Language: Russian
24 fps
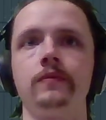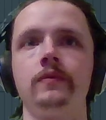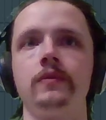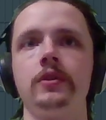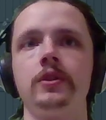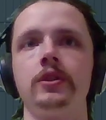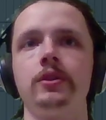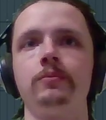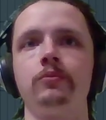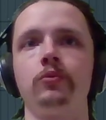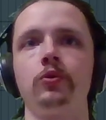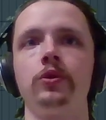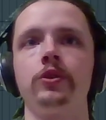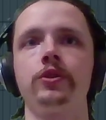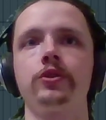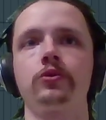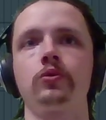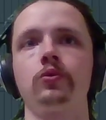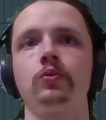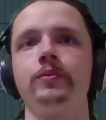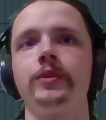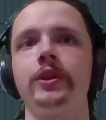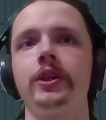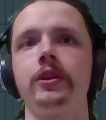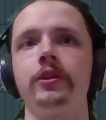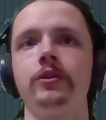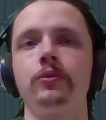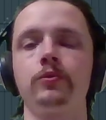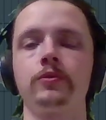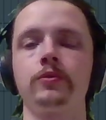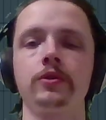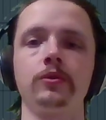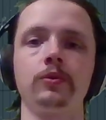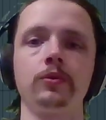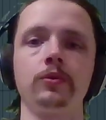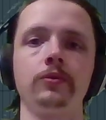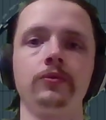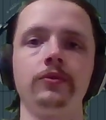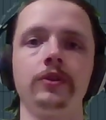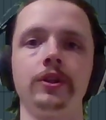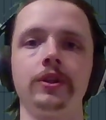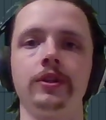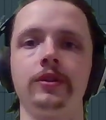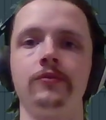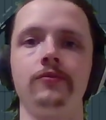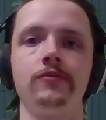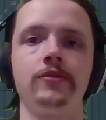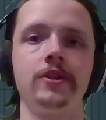Тем более, что у меня не
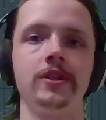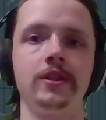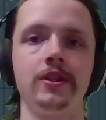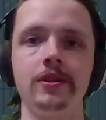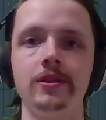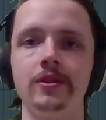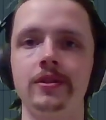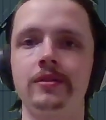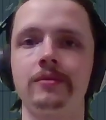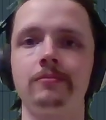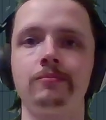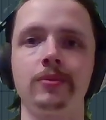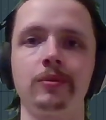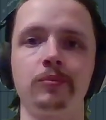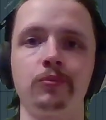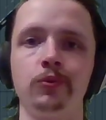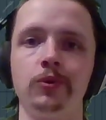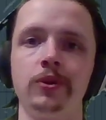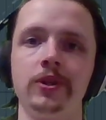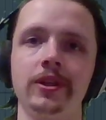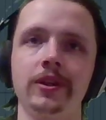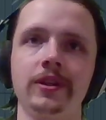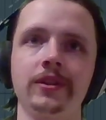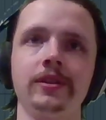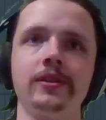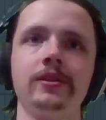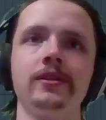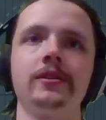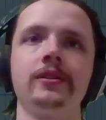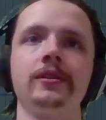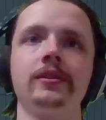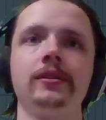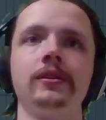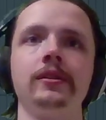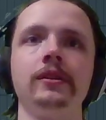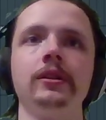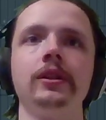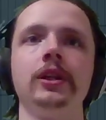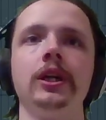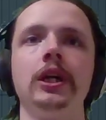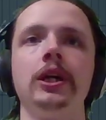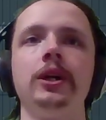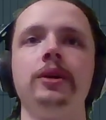установлены все популярные синты.